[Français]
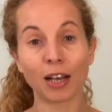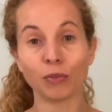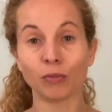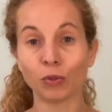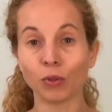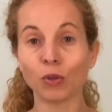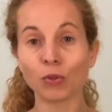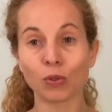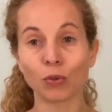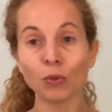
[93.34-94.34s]
à nouveau,
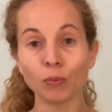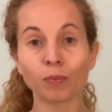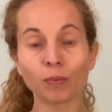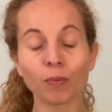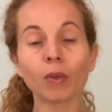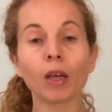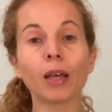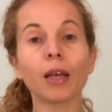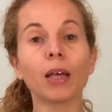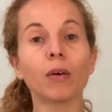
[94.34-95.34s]
on secoue
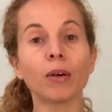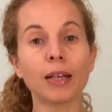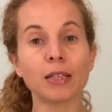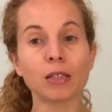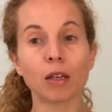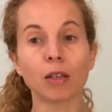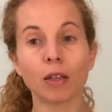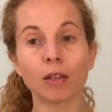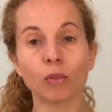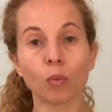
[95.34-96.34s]
et on laisse
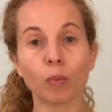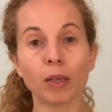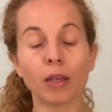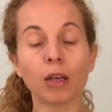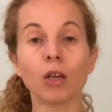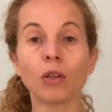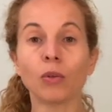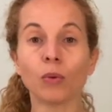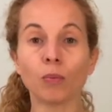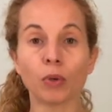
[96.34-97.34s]
tomber
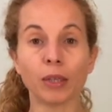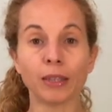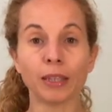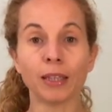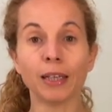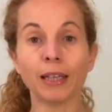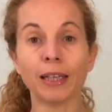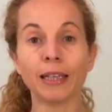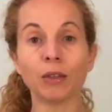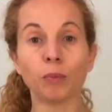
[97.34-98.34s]
nos poignets
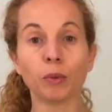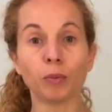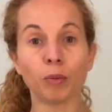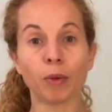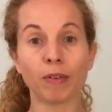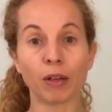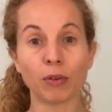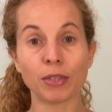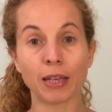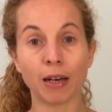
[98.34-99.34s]
et nos paumes de main vers
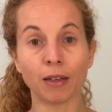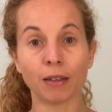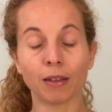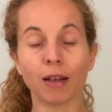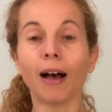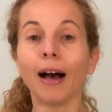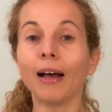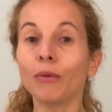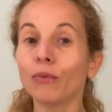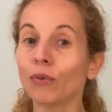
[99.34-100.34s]
le ciel.
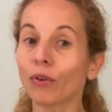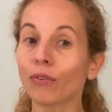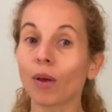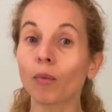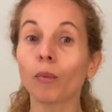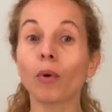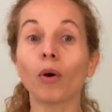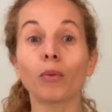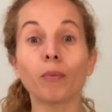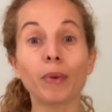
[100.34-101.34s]
À nouveau ensemble, on
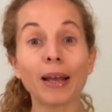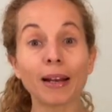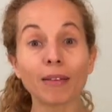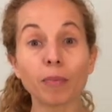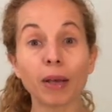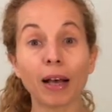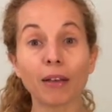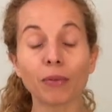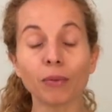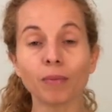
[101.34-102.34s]
prend une belle
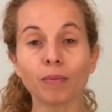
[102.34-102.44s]
inspiration